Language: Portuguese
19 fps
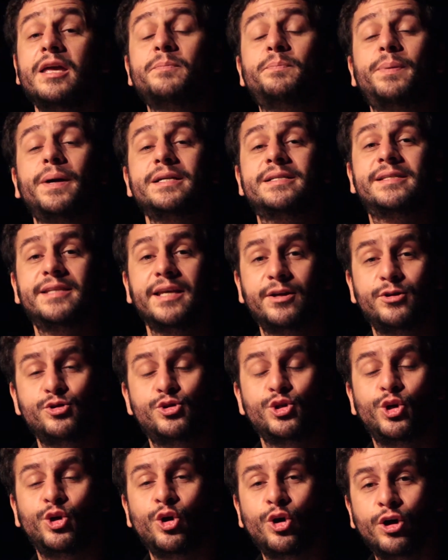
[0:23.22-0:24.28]
e parceiro
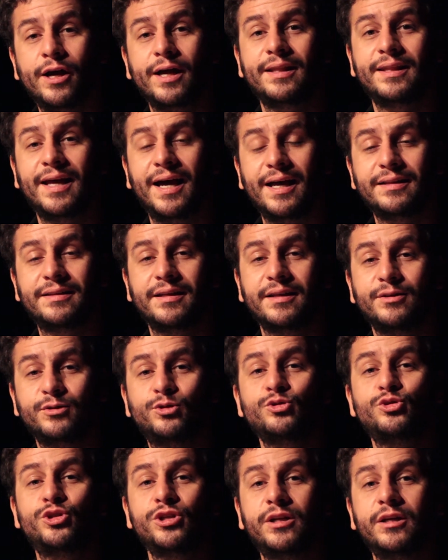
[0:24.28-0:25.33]
de longa data
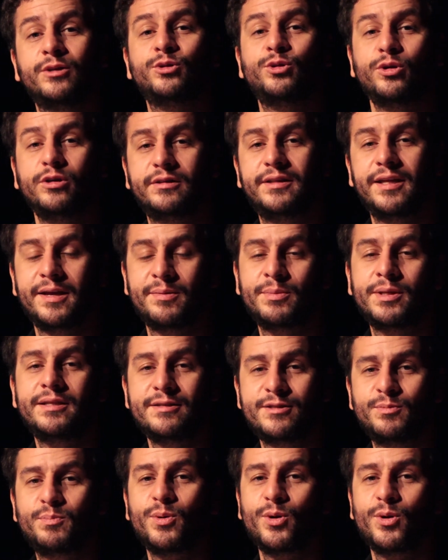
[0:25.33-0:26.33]
do diretor tema desse